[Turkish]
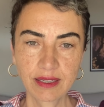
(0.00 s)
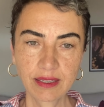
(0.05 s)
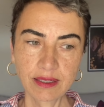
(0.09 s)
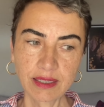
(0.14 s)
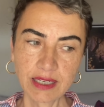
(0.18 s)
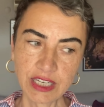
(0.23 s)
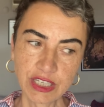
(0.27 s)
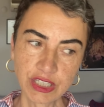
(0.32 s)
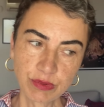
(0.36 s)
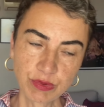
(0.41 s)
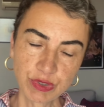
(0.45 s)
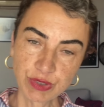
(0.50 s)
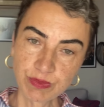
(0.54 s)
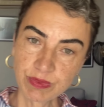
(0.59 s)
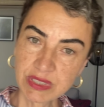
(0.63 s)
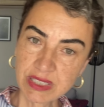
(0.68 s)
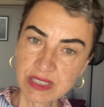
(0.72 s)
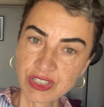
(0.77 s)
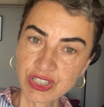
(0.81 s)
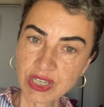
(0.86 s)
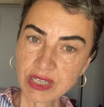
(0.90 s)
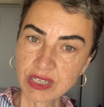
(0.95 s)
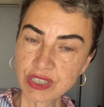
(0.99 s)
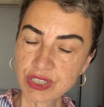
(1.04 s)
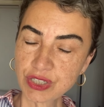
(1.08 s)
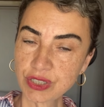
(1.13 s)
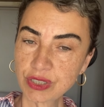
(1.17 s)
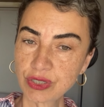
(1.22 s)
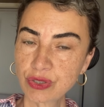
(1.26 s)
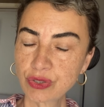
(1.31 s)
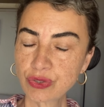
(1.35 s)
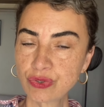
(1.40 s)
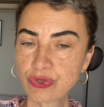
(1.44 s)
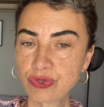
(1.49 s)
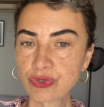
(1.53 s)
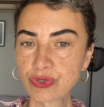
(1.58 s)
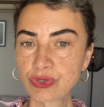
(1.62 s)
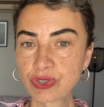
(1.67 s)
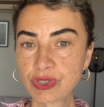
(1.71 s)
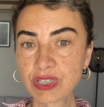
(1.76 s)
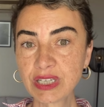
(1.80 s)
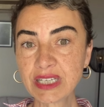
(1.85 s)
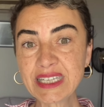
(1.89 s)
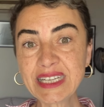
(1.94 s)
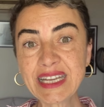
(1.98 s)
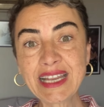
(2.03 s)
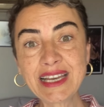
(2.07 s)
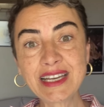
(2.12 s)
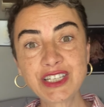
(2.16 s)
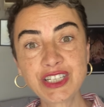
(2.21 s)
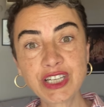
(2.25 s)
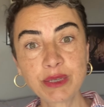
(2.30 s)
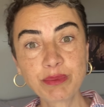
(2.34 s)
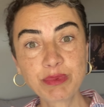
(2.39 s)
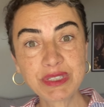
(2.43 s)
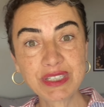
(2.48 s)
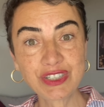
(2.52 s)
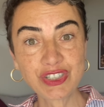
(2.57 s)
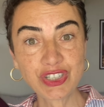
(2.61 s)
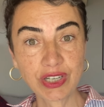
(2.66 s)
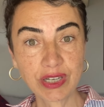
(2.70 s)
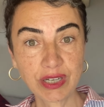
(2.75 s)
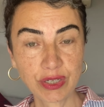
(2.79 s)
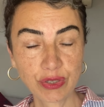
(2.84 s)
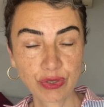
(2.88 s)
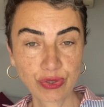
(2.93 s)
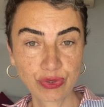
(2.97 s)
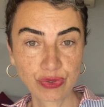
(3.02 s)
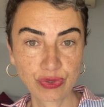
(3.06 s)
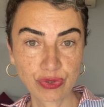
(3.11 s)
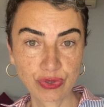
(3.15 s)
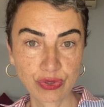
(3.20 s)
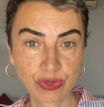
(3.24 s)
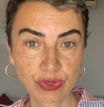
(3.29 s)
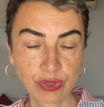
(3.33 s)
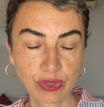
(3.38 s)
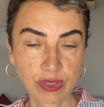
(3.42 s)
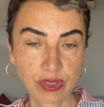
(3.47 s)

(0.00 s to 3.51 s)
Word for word: Geçmiş bizi çekiştiriyordur ya da gelecek bizi çağırıyordur.